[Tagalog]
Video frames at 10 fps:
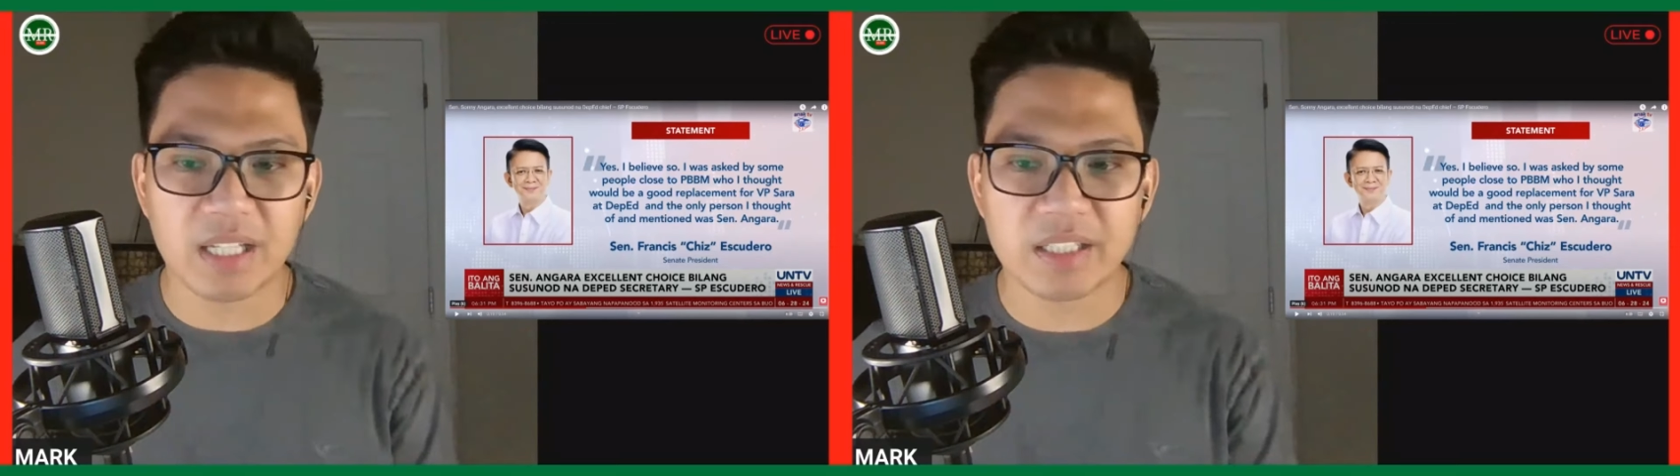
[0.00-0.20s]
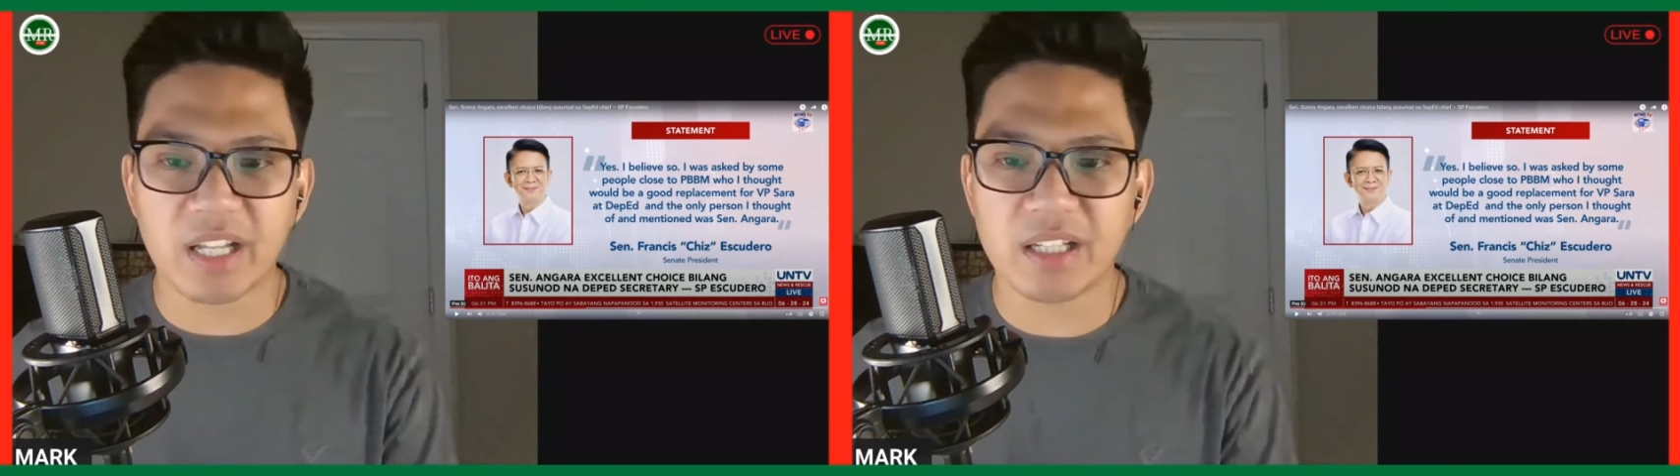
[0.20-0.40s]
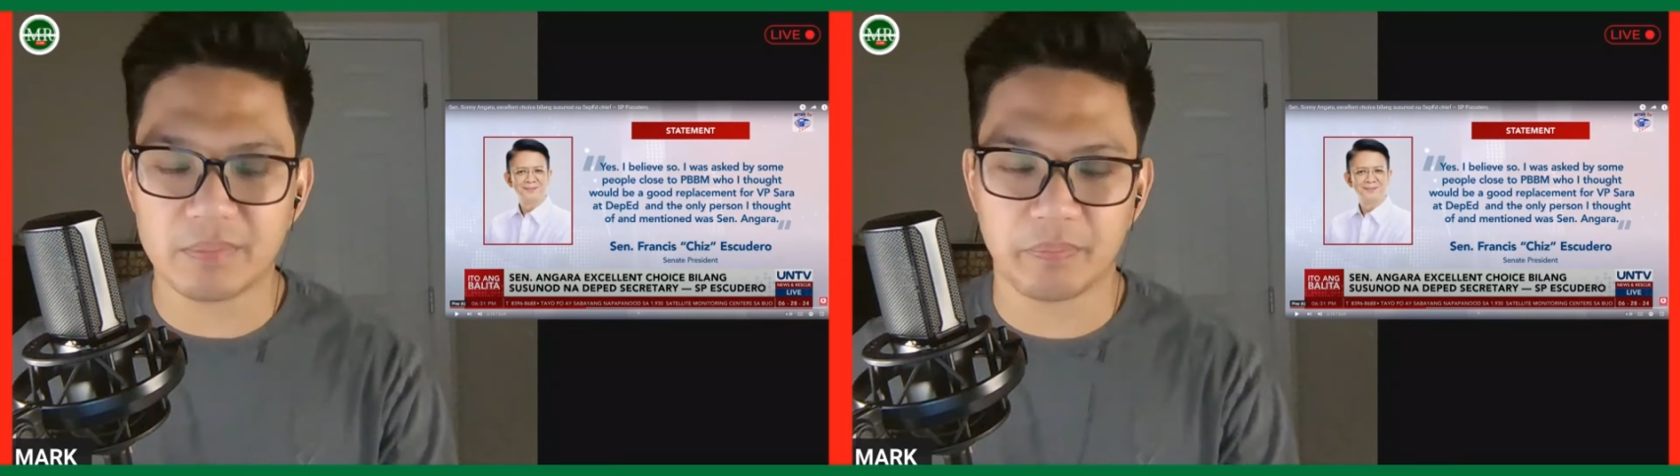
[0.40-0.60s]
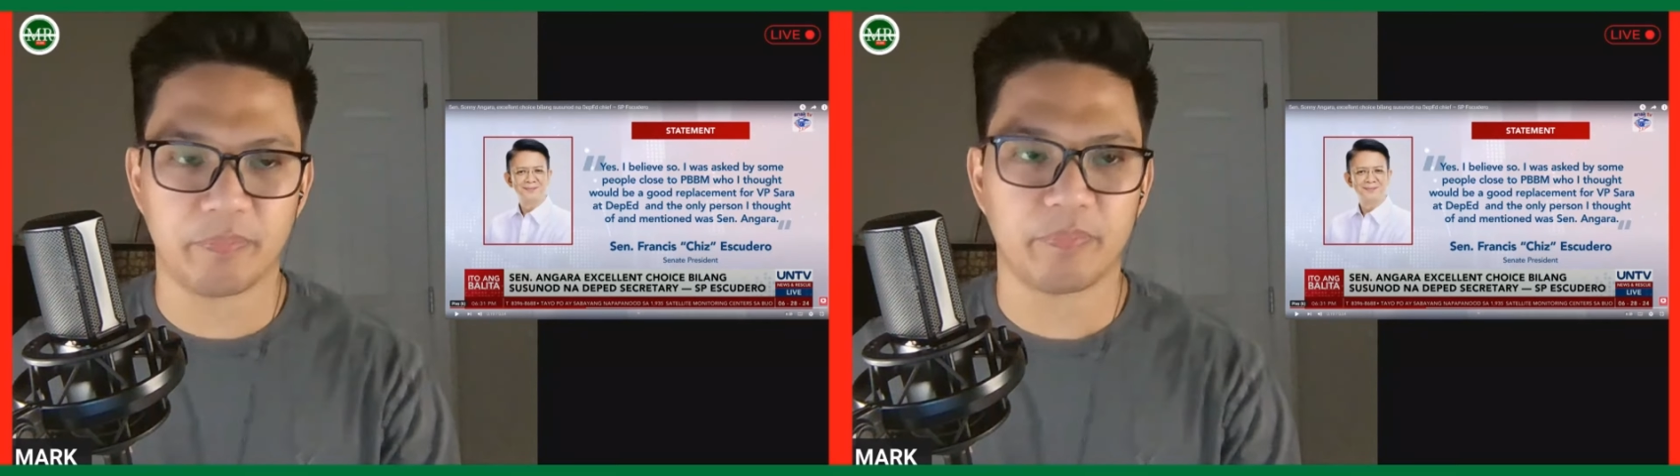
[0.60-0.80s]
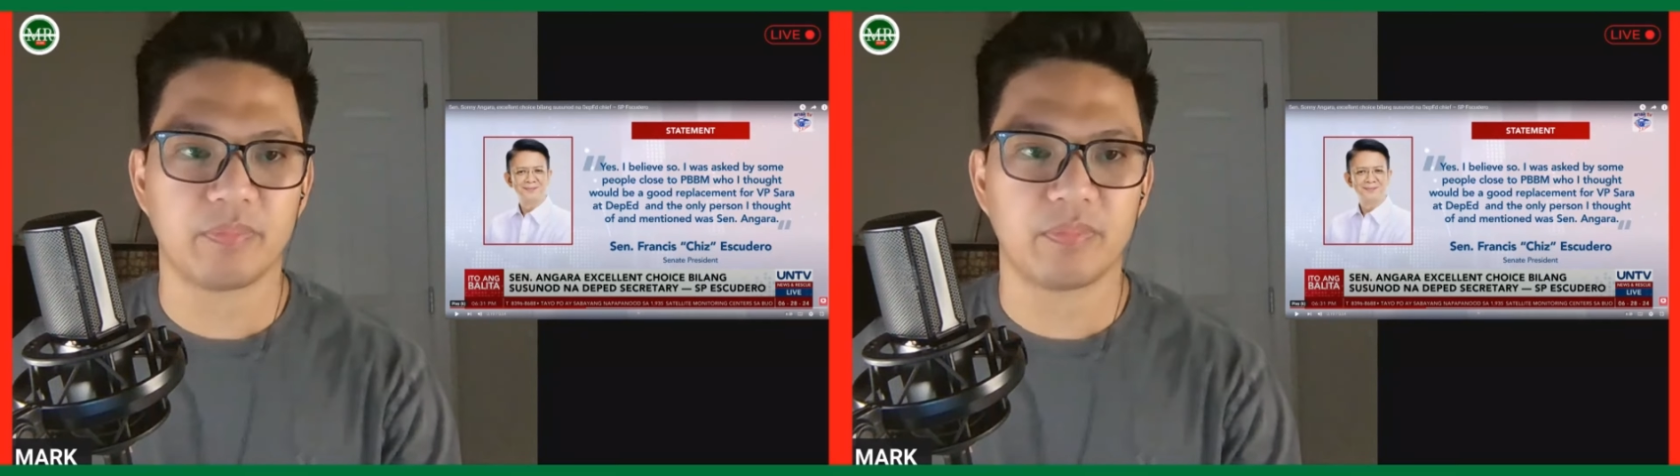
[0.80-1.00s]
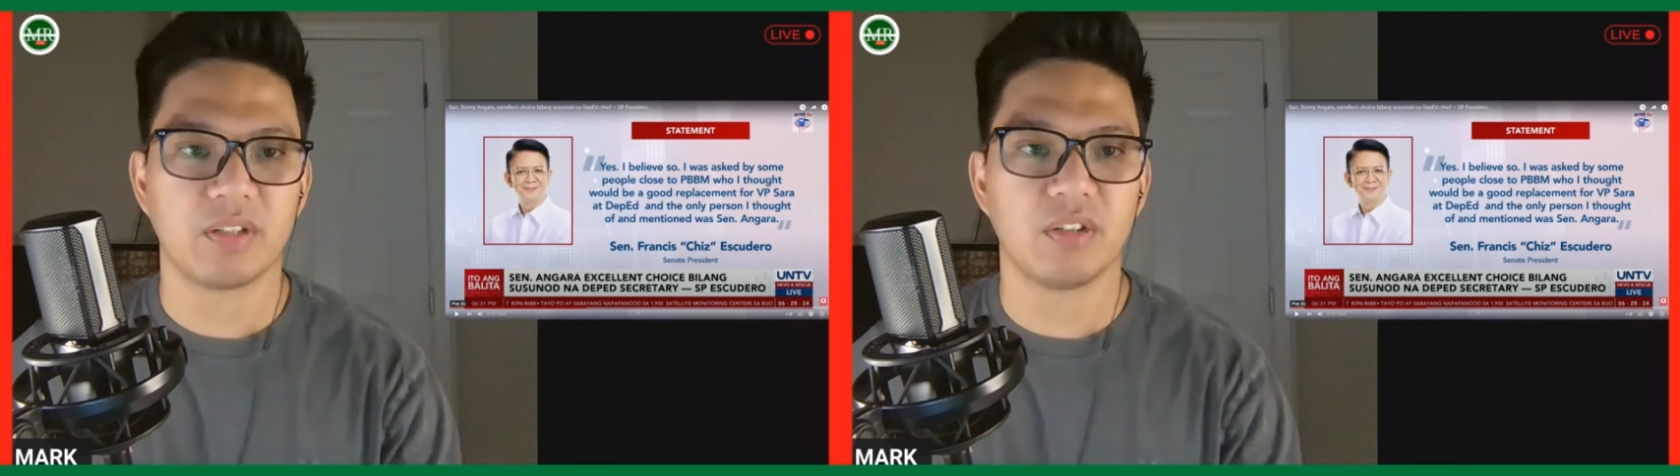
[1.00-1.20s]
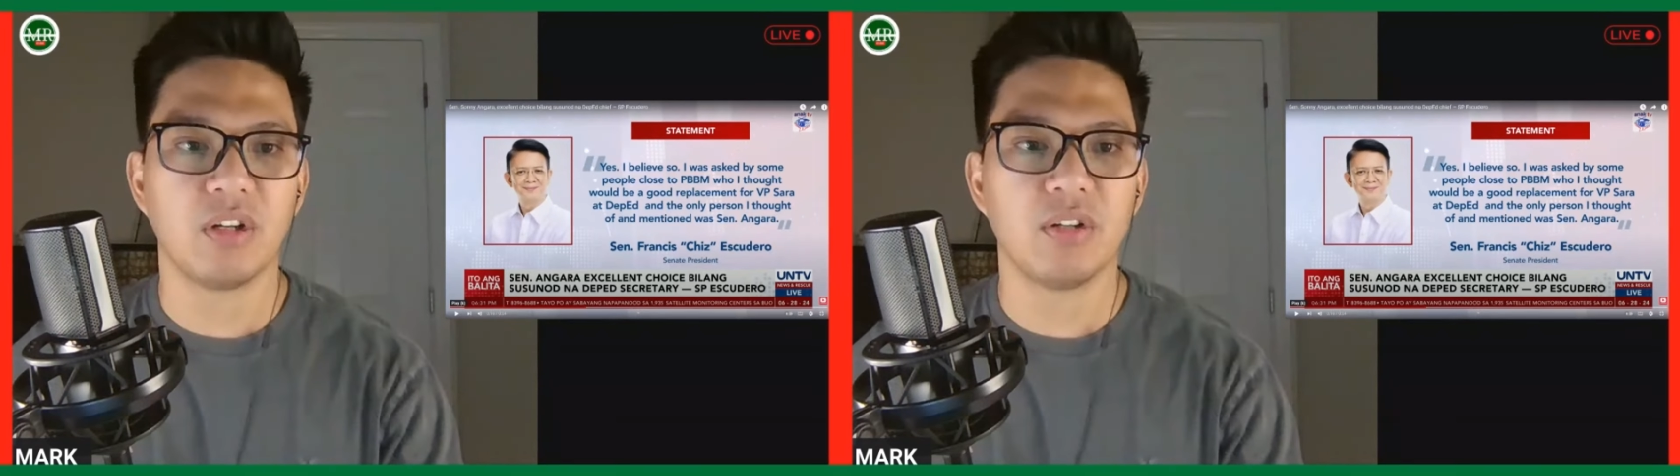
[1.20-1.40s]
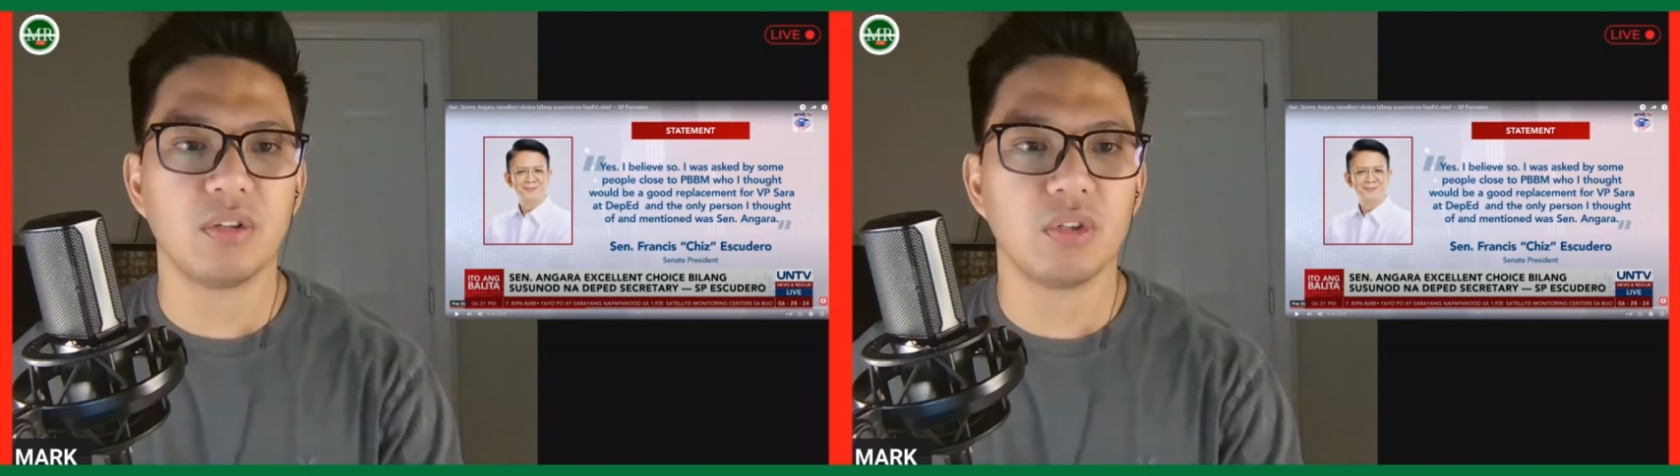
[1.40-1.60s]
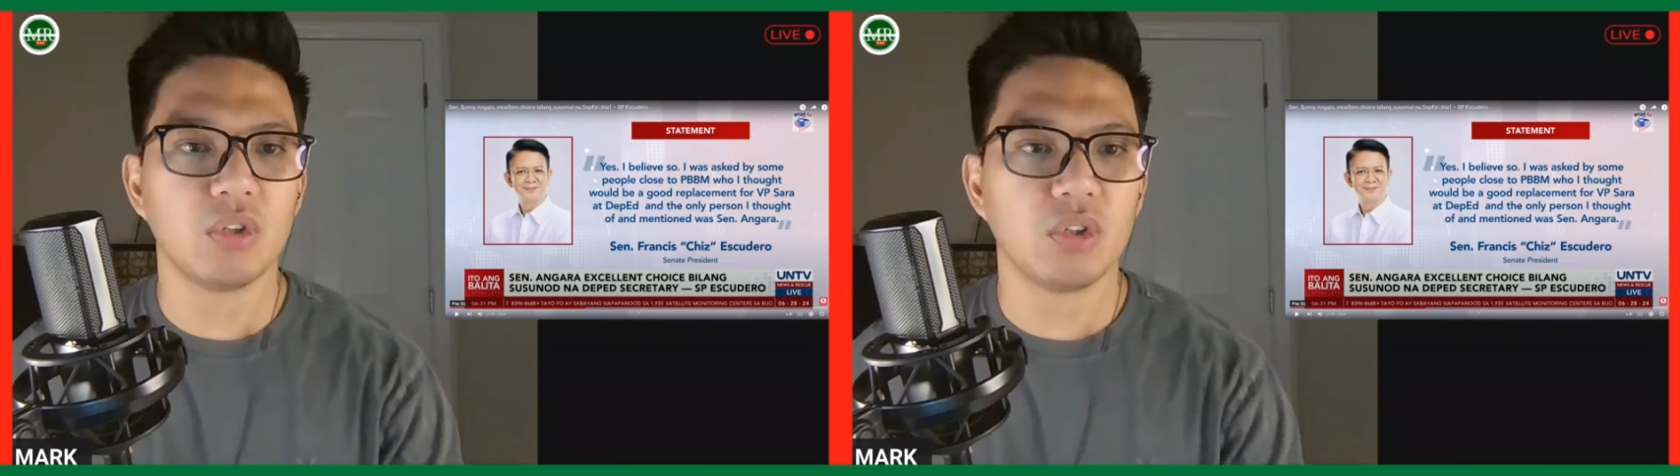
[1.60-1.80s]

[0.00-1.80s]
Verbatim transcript: natin, no?